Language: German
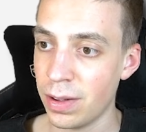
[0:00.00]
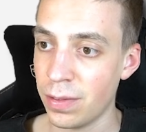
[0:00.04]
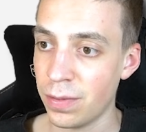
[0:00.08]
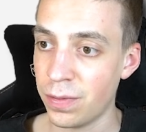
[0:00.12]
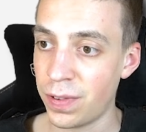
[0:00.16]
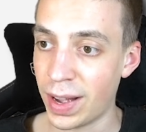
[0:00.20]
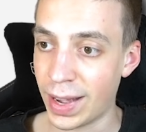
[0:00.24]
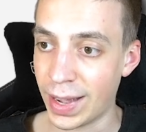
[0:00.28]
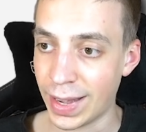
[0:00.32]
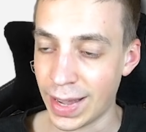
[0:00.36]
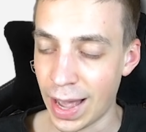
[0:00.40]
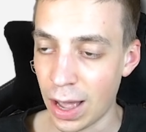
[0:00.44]

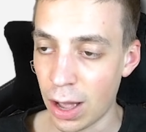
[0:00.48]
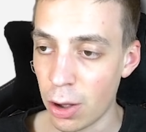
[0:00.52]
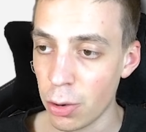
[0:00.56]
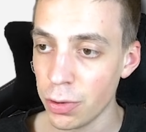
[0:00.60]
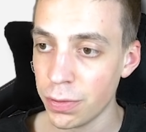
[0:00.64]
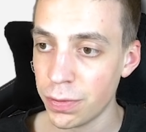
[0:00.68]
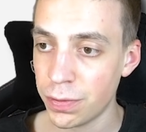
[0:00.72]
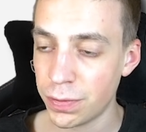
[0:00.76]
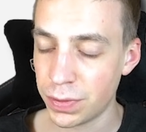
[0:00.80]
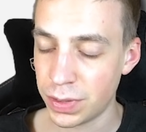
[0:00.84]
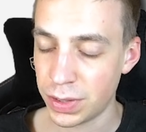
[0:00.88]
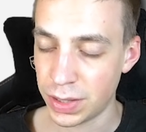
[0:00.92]

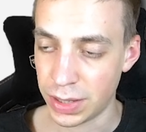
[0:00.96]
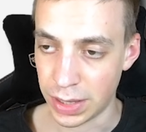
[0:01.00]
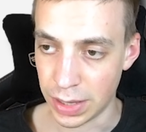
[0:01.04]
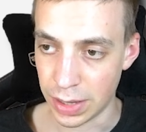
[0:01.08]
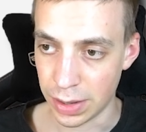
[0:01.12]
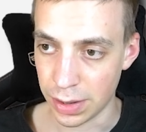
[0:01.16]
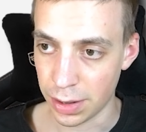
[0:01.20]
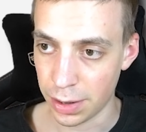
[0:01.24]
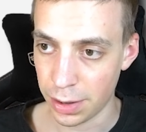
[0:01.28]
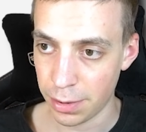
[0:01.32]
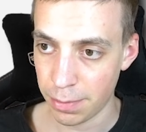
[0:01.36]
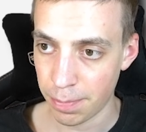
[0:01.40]
Verkauft
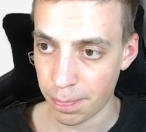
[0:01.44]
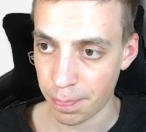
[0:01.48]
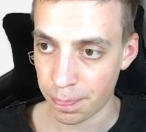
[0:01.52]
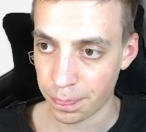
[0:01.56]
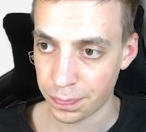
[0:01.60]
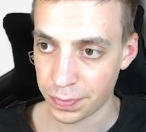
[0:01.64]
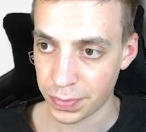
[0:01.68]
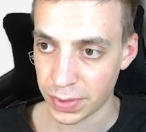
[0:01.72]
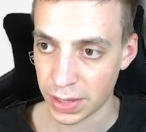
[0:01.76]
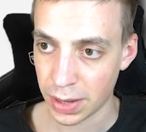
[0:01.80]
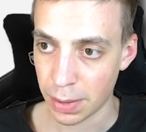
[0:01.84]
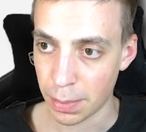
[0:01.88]
hier
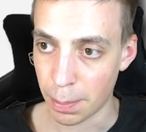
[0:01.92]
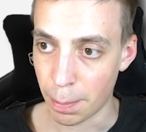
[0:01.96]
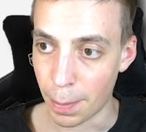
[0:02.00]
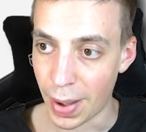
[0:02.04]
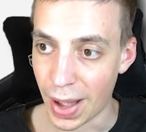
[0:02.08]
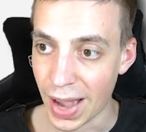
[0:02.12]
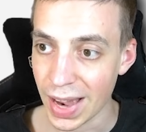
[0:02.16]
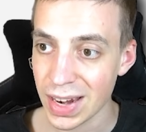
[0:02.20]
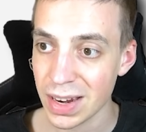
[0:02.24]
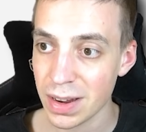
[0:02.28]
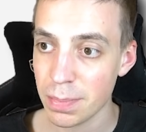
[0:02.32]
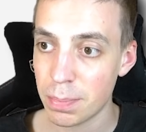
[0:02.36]

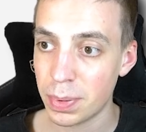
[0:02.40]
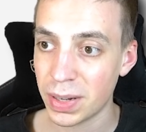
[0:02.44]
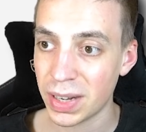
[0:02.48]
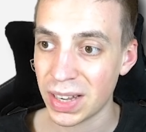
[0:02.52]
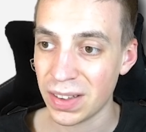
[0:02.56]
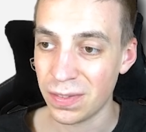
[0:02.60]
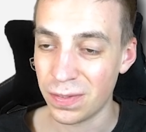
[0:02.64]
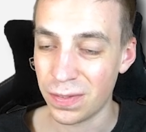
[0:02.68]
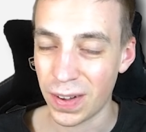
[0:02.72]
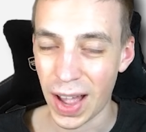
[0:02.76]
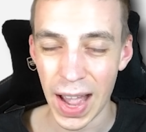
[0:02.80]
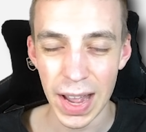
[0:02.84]
meine
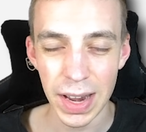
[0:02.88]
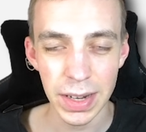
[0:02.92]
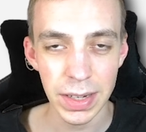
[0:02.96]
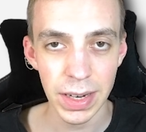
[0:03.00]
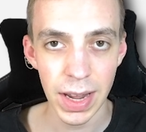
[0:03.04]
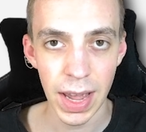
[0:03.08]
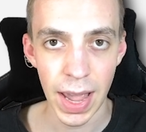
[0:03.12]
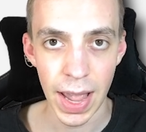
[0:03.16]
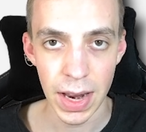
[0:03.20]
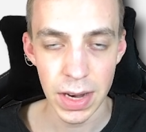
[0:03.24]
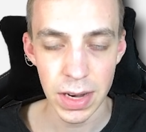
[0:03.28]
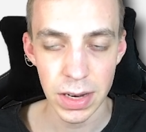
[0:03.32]

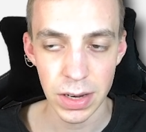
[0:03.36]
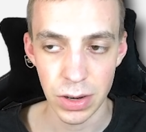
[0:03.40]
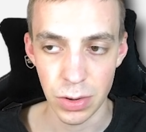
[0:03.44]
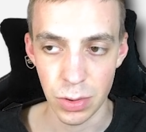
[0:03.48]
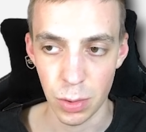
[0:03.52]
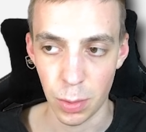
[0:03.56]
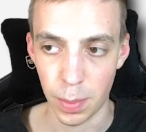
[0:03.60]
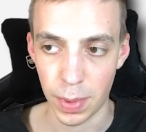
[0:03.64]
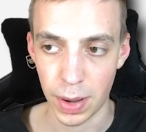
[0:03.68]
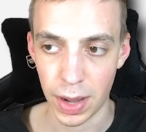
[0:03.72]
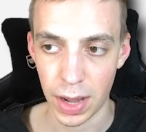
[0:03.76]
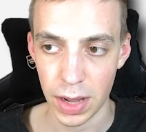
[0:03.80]
private
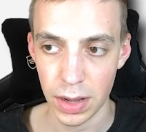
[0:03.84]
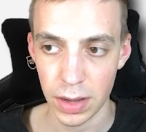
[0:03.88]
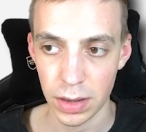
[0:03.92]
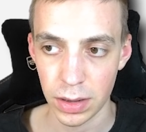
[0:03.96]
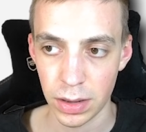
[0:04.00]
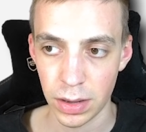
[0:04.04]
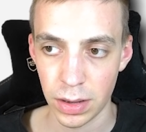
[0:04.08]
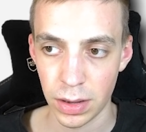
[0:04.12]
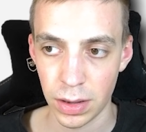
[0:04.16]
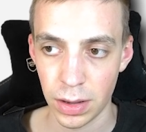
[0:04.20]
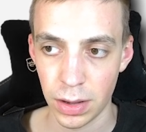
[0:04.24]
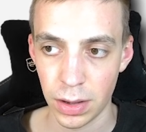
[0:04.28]
Handynummer
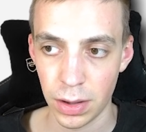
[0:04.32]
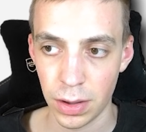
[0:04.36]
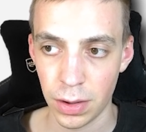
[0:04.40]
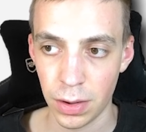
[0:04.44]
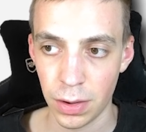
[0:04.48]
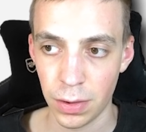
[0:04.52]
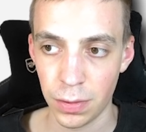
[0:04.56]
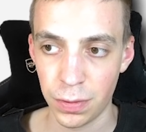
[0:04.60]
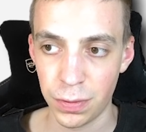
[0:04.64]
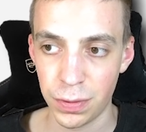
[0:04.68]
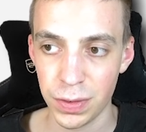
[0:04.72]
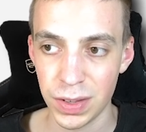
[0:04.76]

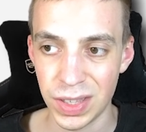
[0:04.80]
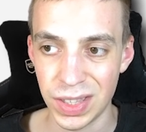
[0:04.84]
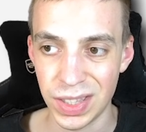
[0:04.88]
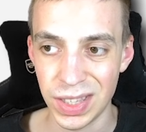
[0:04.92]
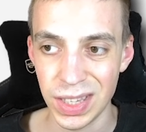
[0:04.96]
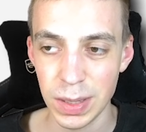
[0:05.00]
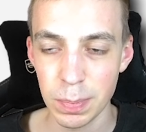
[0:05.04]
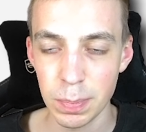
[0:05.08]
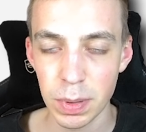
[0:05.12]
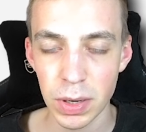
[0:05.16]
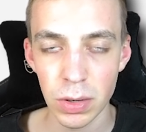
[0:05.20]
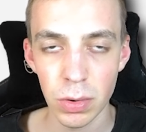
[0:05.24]
für
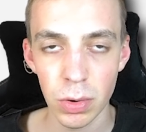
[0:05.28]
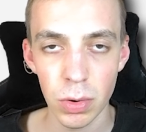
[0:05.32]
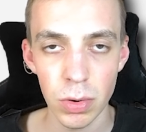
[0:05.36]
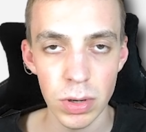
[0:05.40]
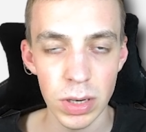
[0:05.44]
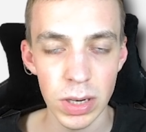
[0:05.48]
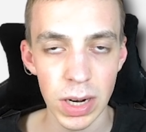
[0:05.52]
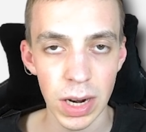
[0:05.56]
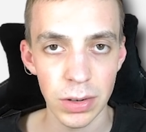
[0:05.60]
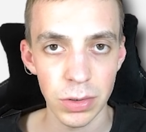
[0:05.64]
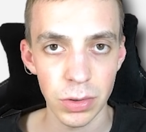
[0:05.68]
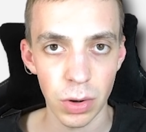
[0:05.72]

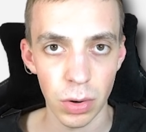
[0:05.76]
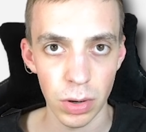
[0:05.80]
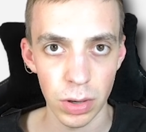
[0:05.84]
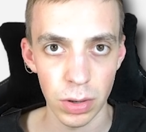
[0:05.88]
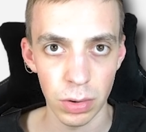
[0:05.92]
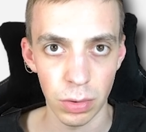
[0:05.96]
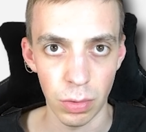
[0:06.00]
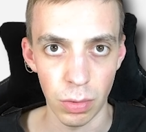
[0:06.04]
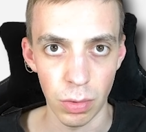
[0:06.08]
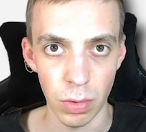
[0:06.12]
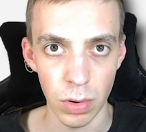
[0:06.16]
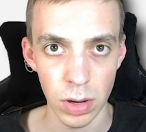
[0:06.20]
700
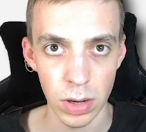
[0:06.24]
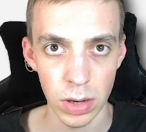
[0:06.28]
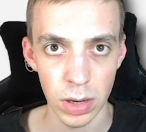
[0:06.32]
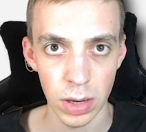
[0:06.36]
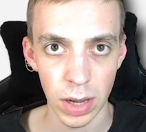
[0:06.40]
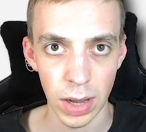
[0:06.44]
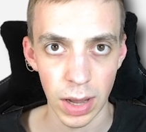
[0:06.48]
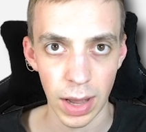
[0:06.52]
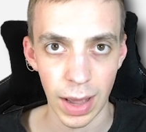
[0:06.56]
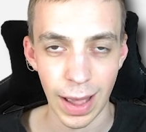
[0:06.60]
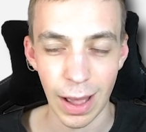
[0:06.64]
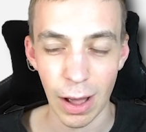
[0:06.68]
Euro
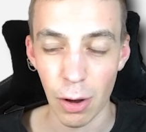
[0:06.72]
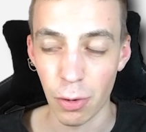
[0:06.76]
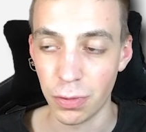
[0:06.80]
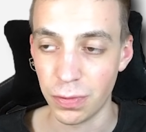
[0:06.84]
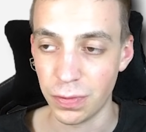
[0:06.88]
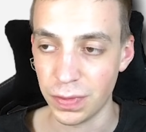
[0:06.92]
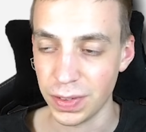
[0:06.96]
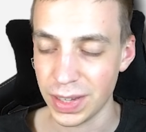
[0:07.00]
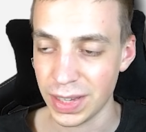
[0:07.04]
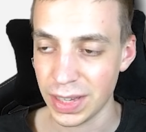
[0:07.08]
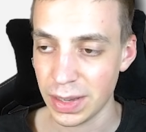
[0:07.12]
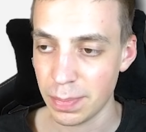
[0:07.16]

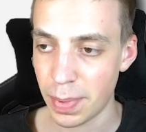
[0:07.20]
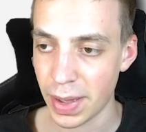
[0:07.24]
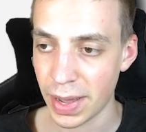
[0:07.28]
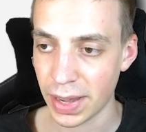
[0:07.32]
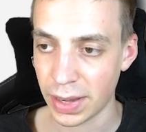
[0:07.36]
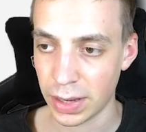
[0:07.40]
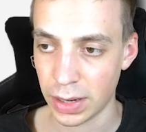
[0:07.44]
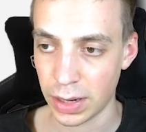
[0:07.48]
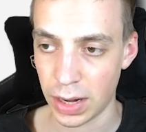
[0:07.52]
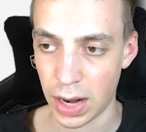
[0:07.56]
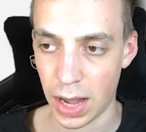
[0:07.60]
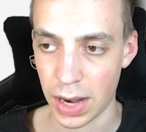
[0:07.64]
auf eBay
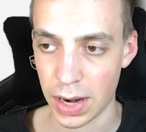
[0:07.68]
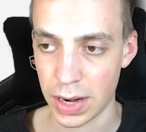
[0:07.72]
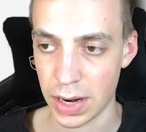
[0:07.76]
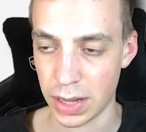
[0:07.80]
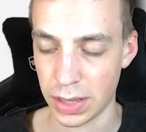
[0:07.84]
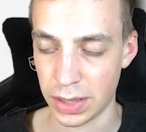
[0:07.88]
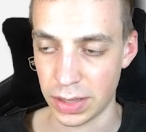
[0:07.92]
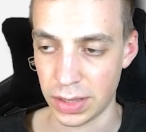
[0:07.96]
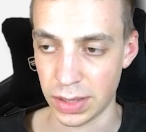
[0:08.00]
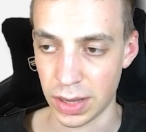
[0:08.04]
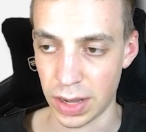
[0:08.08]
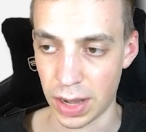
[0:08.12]

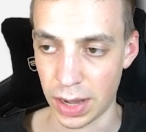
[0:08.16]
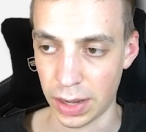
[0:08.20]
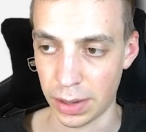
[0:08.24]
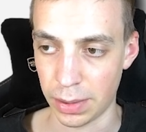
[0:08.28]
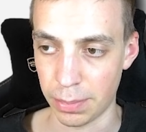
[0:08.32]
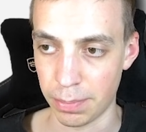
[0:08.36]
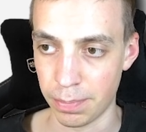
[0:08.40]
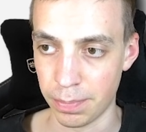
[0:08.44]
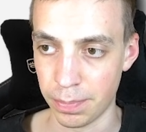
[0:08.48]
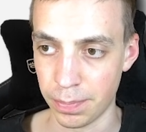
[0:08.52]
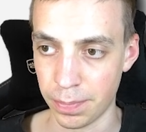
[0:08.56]
Kleinanzeigen.